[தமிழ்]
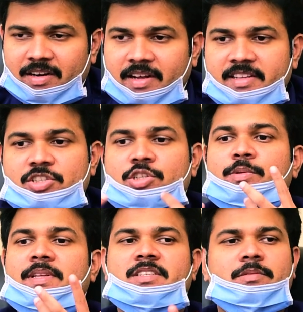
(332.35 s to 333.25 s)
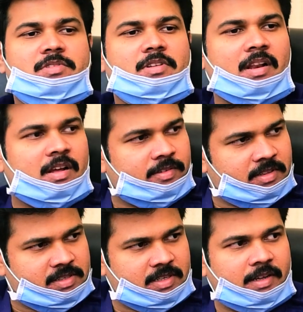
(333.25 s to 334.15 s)
டைஜஸ்டிவ் என்சைம்ஸ் நல்லா
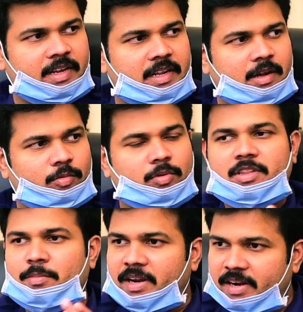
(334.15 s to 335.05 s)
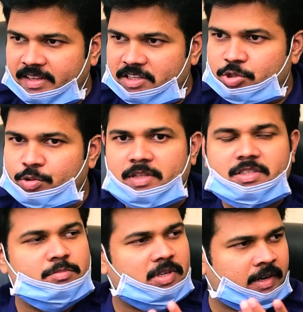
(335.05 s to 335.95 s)
வந்து செக்ரீட் ஆகும் அந்த மாதிரி டைஜஸ்டிவ்
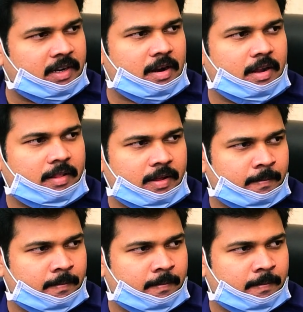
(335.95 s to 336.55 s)
என்சைம் செக்ரீட் ஆனால்